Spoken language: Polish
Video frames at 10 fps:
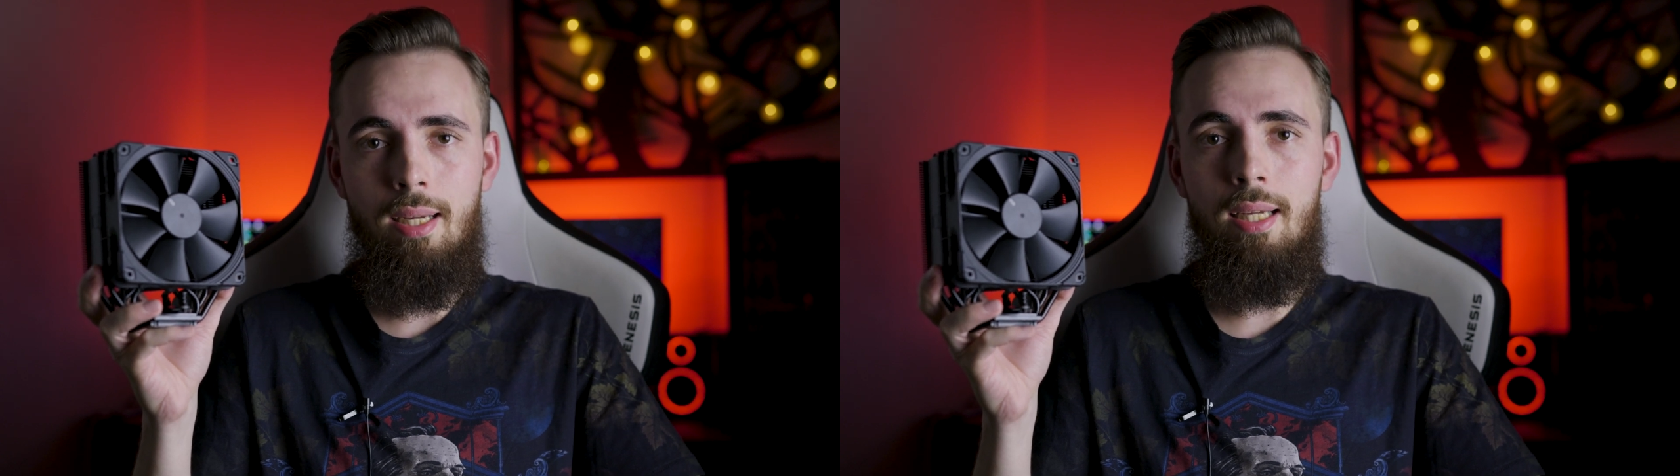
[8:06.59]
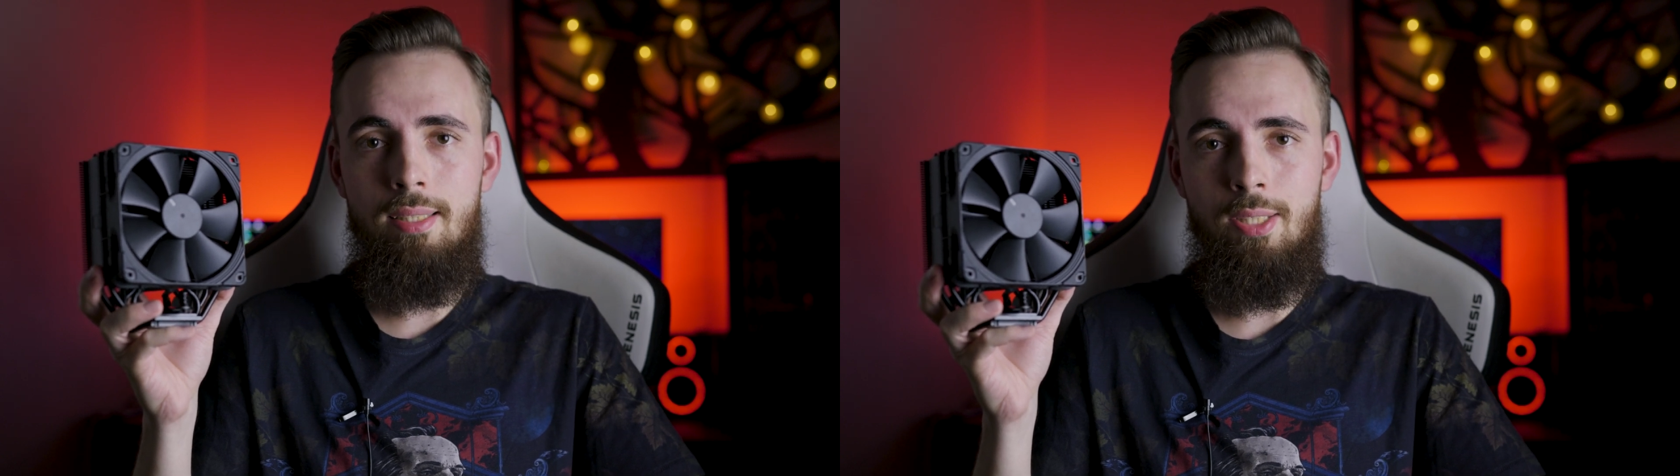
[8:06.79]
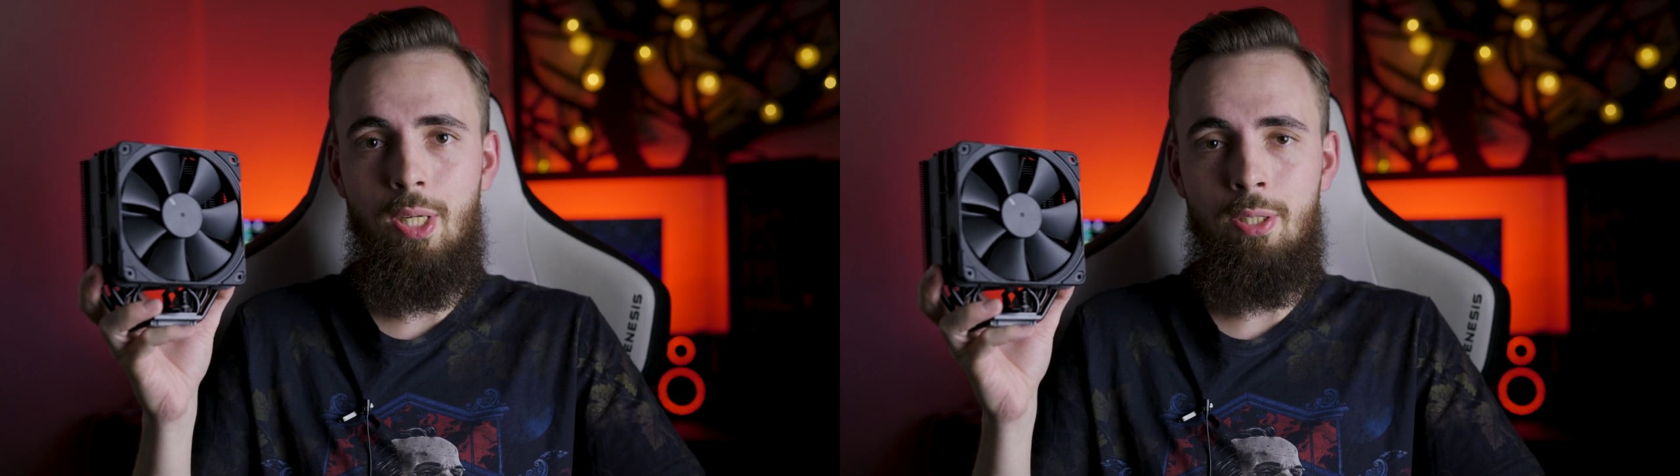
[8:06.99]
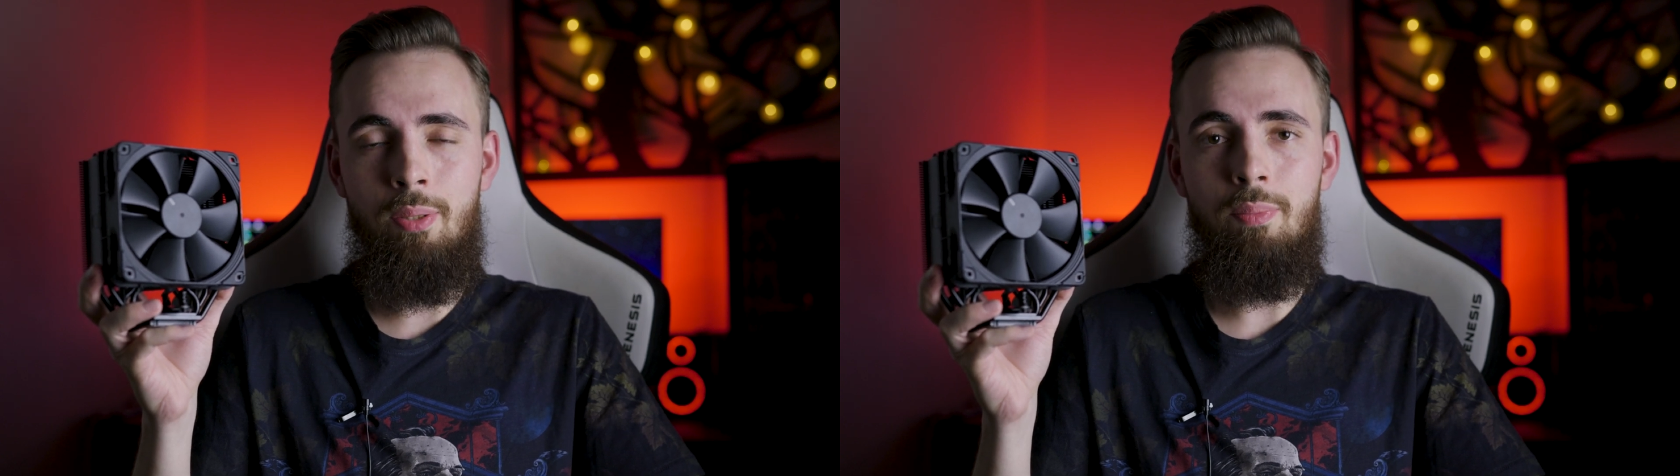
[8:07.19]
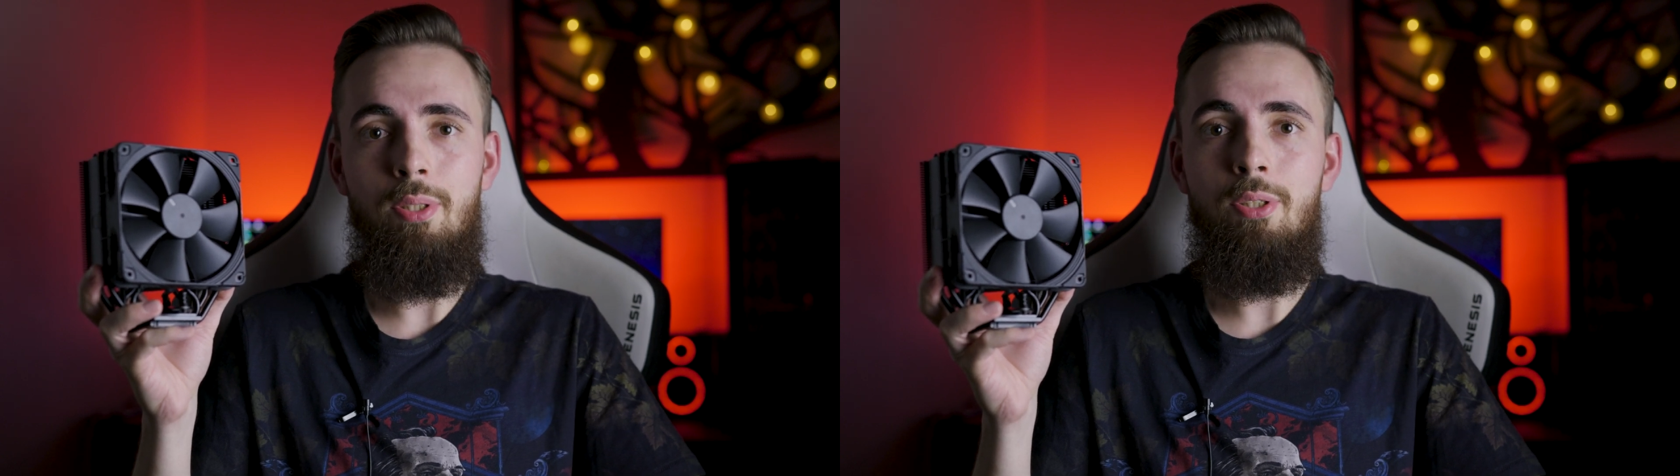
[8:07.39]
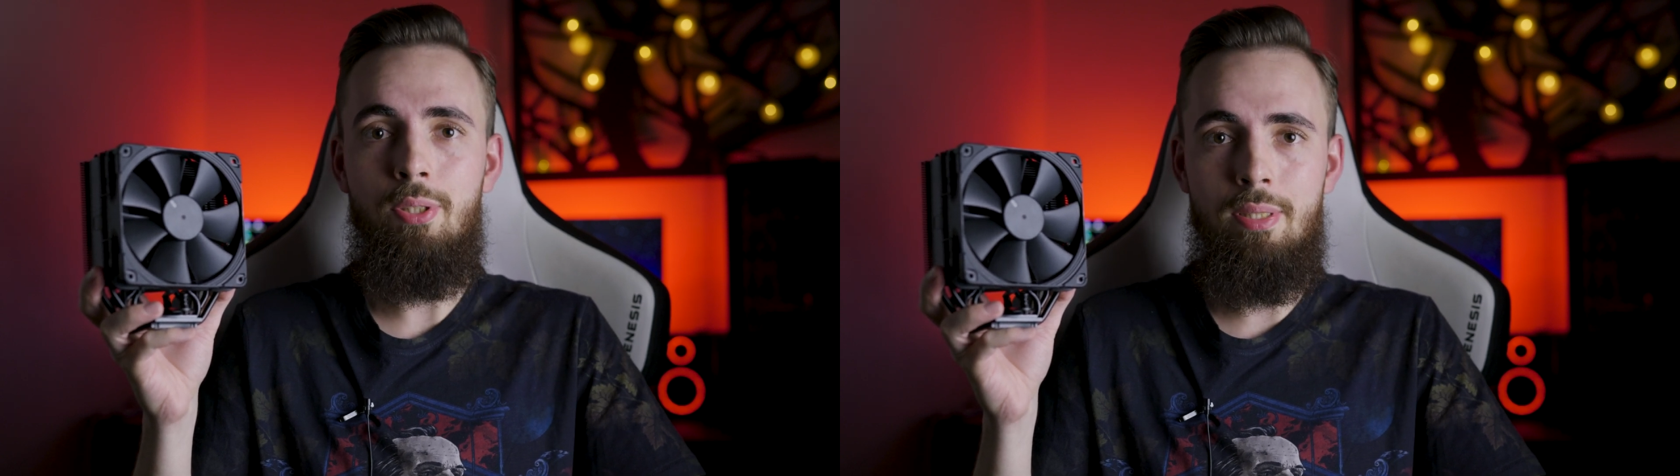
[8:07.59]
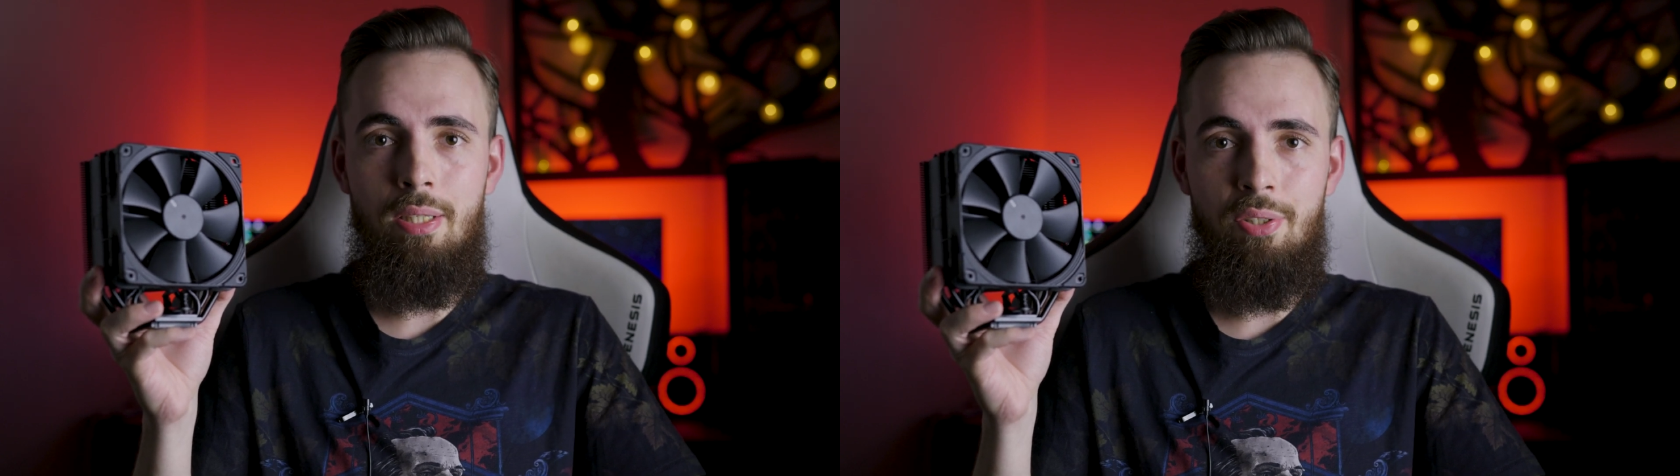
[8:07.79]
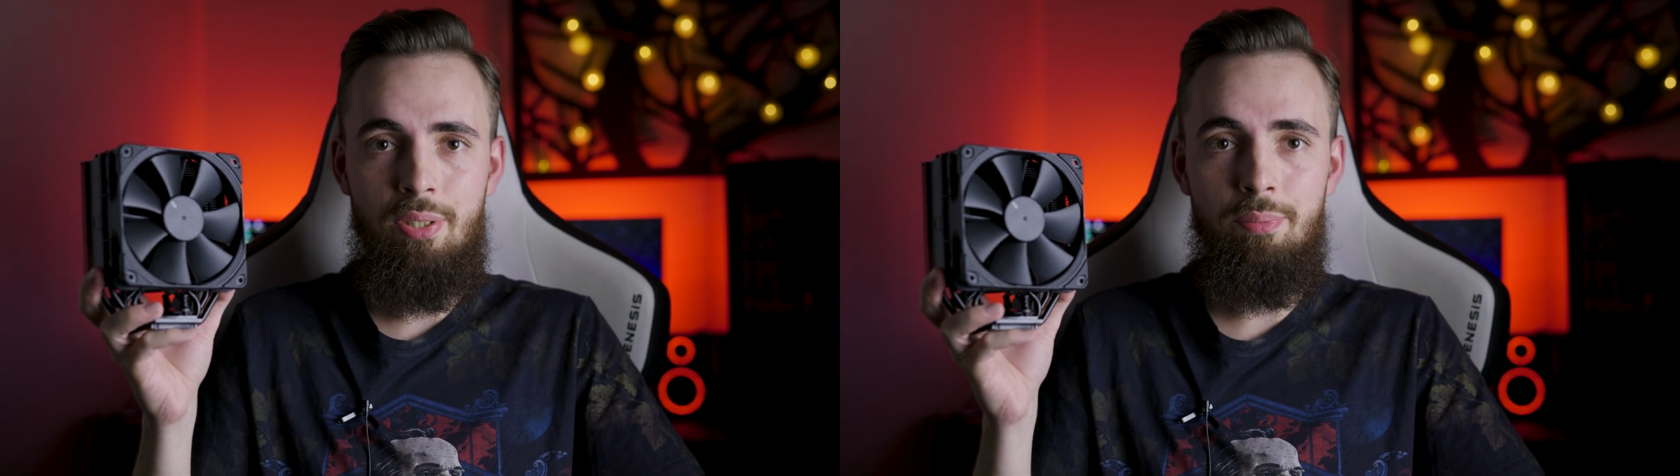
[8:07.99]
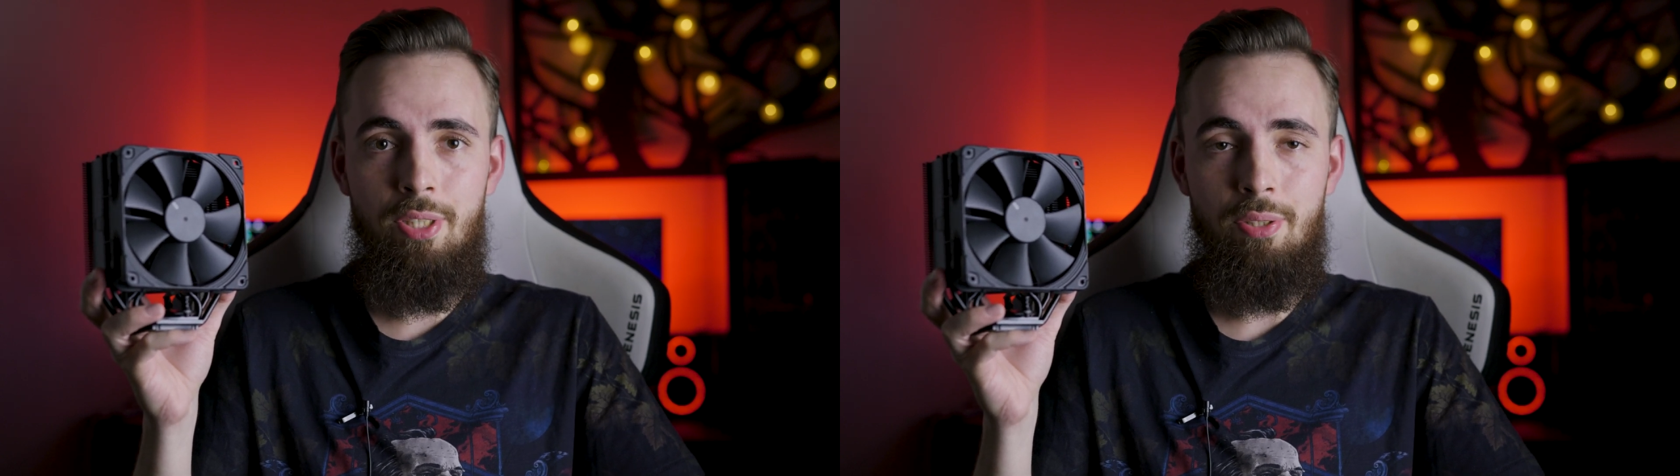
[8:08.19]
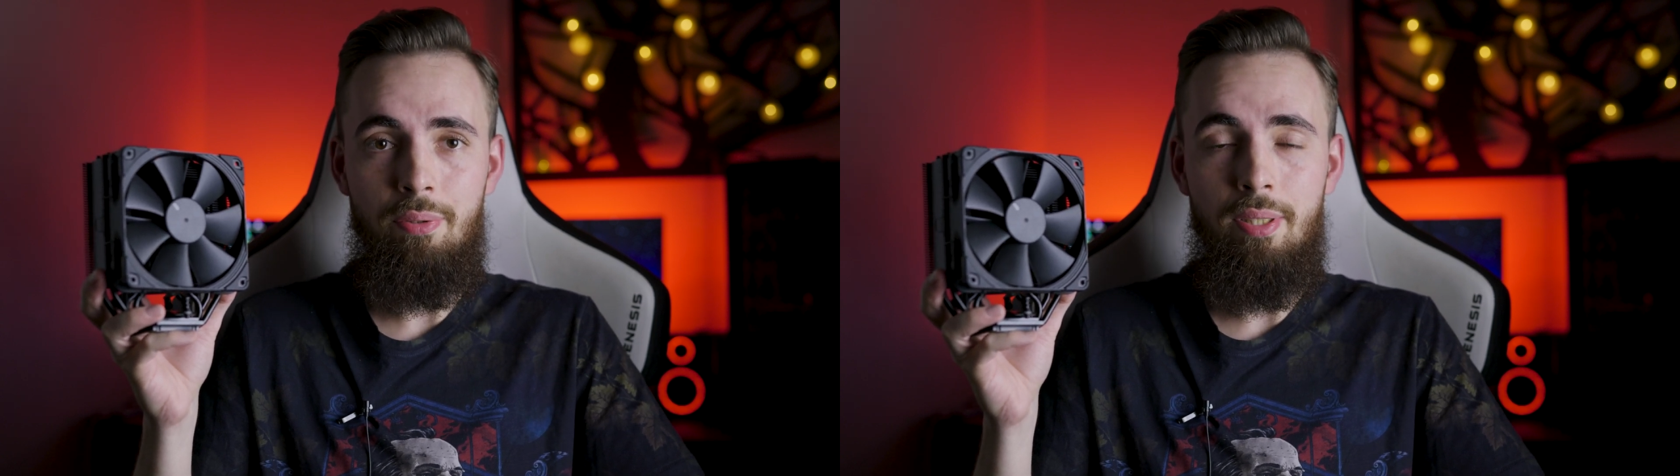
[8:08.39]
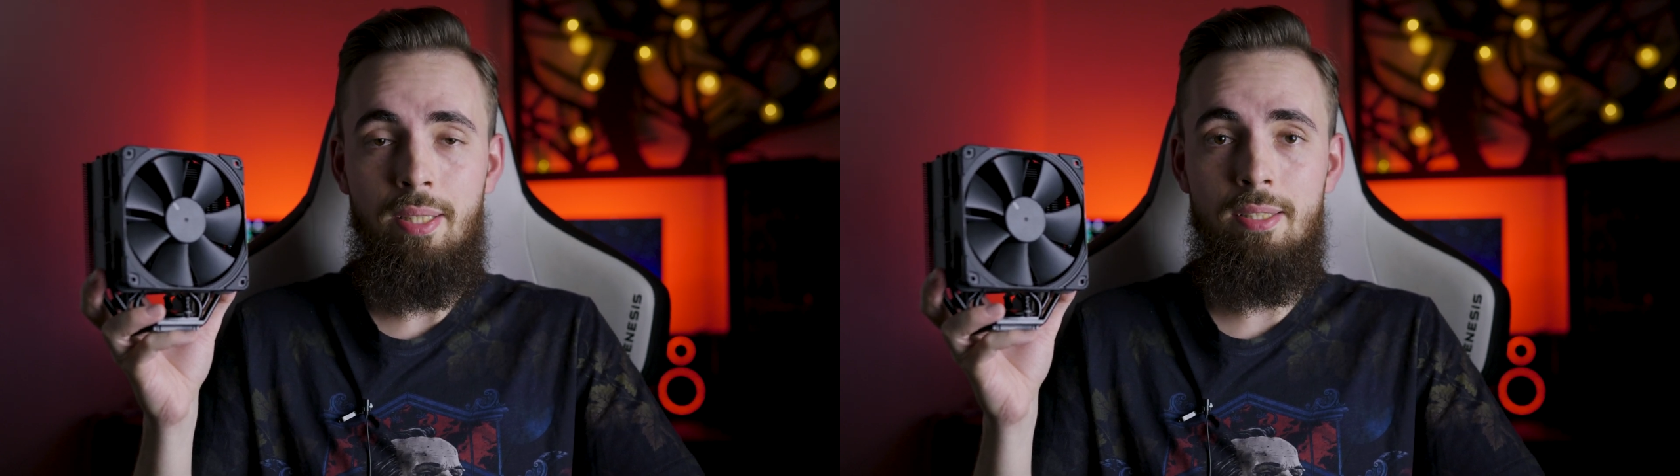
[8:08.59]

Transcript: a za czarną 380.